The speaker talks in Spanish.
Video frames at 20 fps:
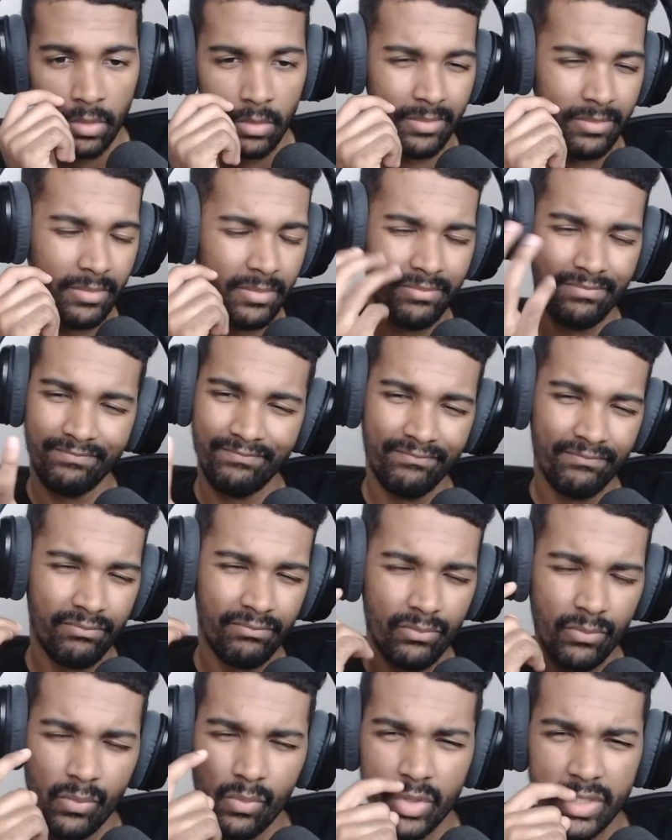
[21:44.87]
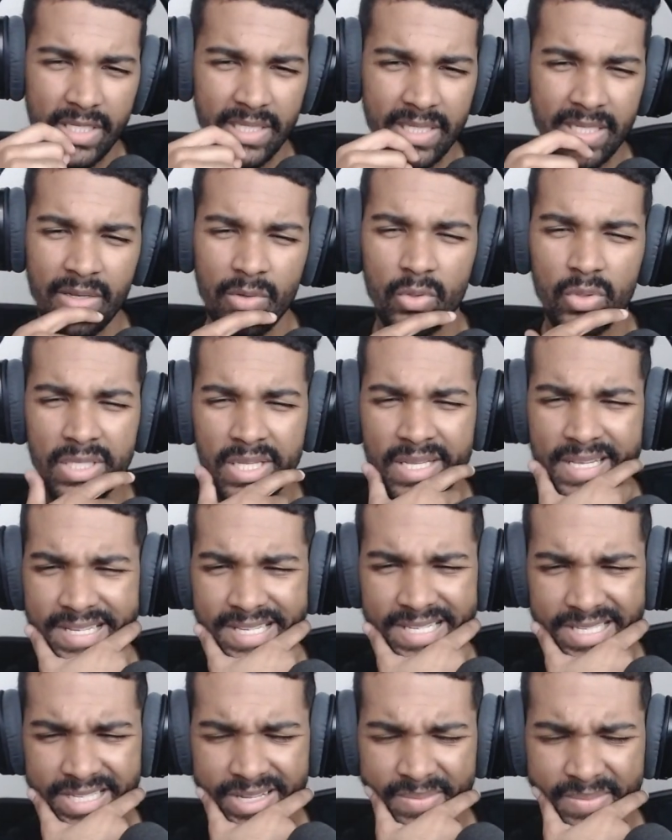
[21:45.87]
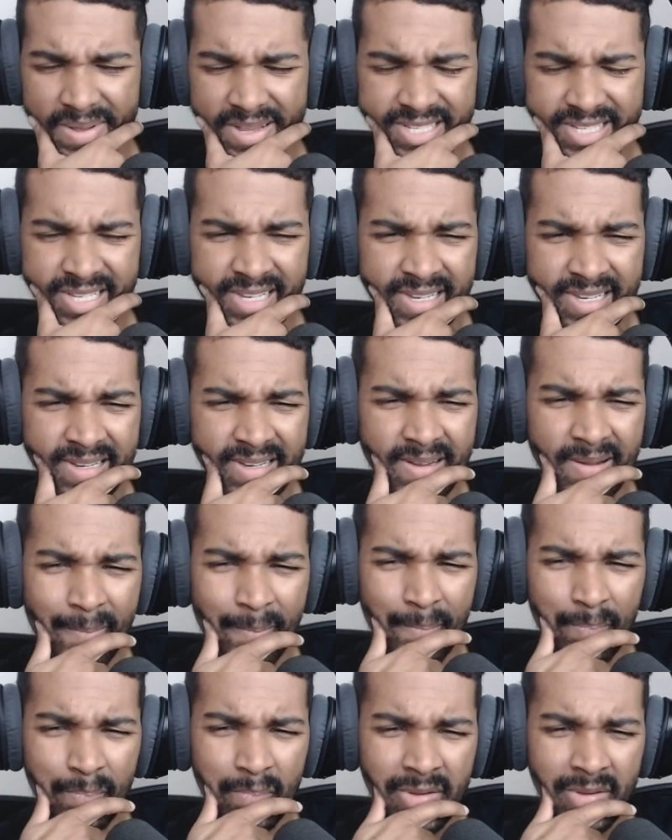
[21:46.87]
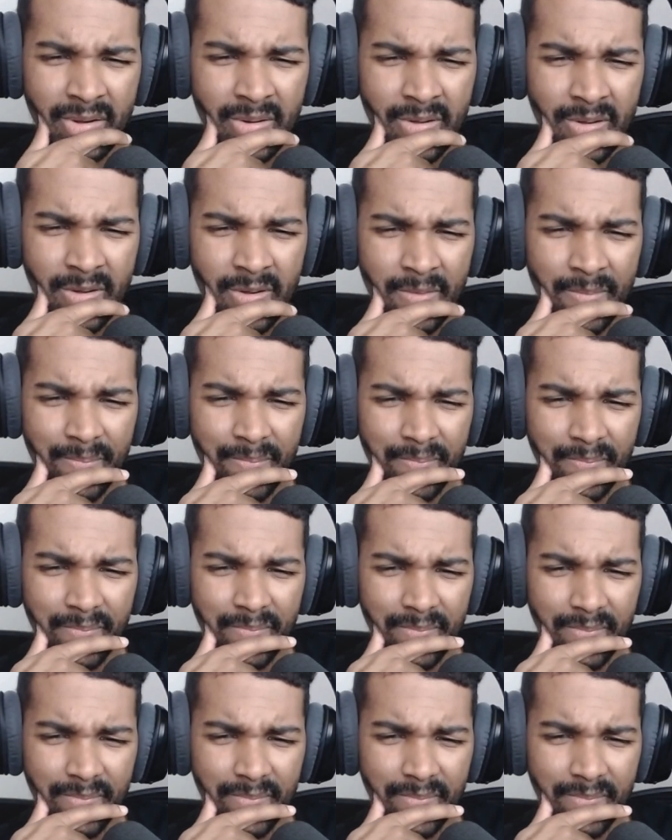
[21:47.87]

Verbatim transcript: Muchas injusticias y demás. Pero